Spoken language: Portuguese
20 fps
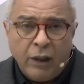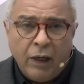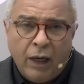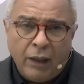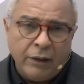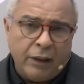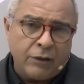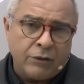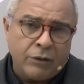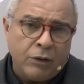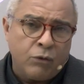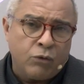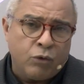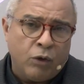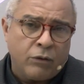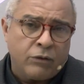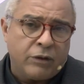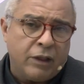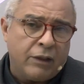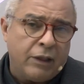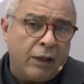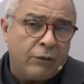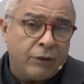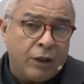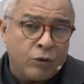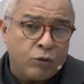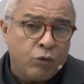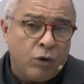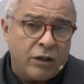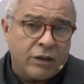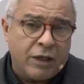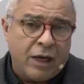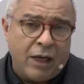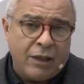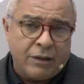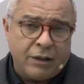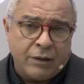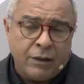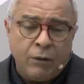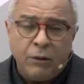Aliás, não só do Senado, das duas
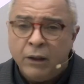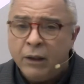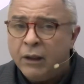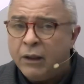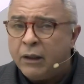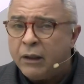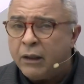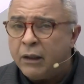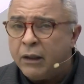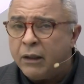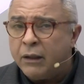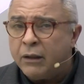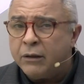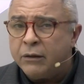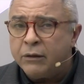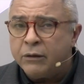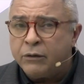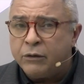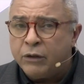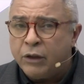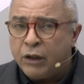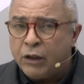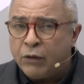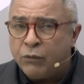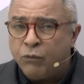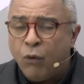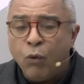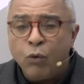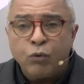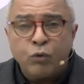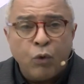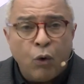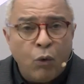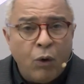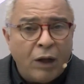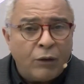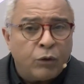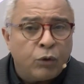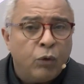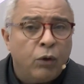casas tal. É, é,
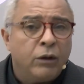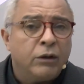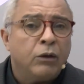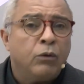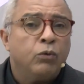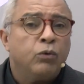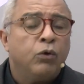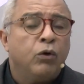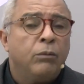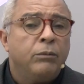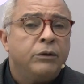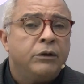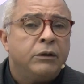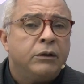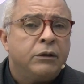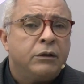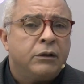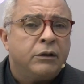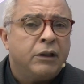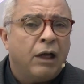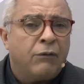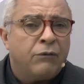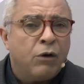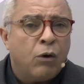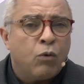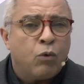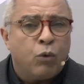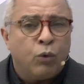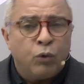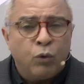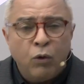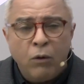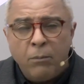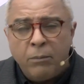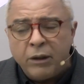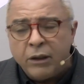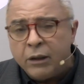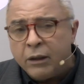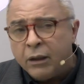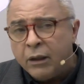voltou à tona o nome de Davi
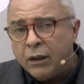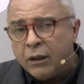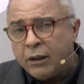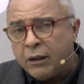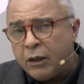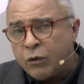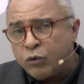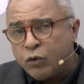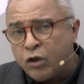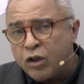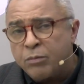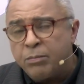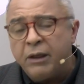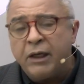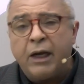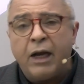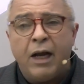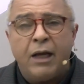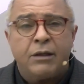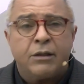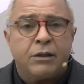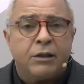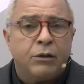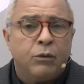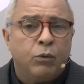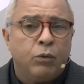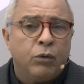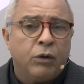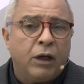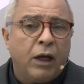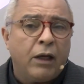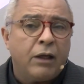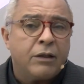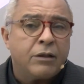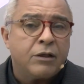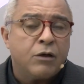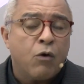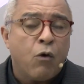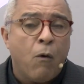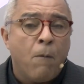Alcolumbre. Queria que o senhor explicasse o que,
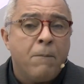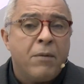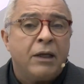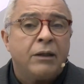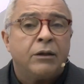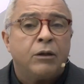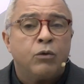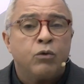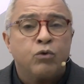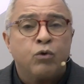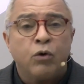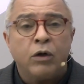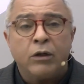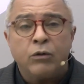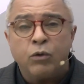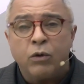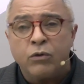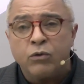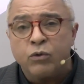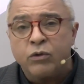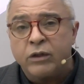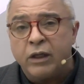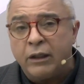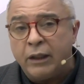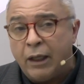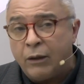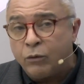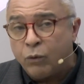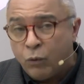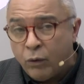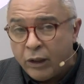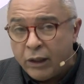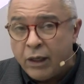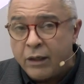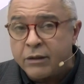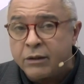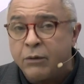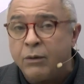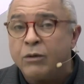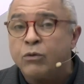que se comenta nos corredores do Senado com
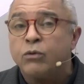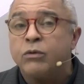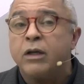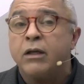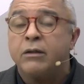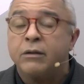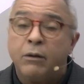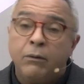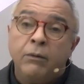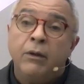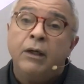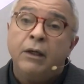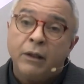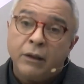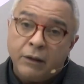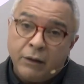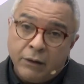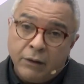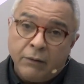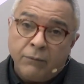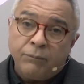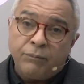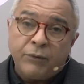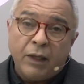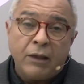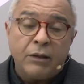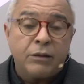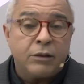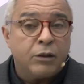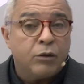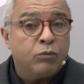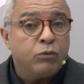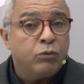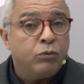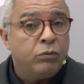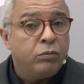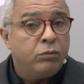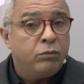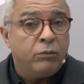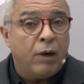relação à sucessão, que tem sido
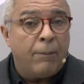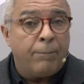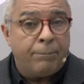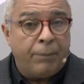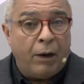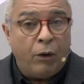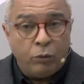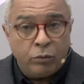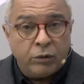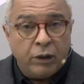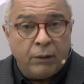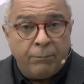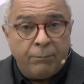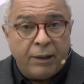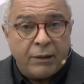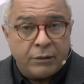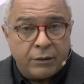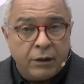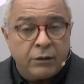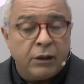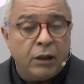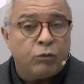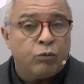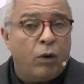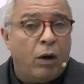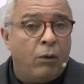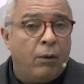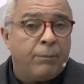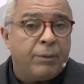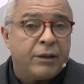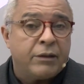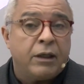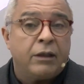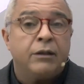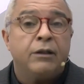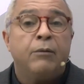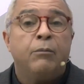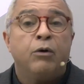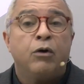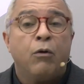uma pauta bastante atual, apesar
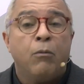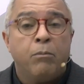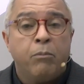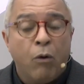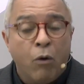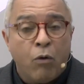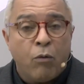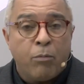de demorar um pouco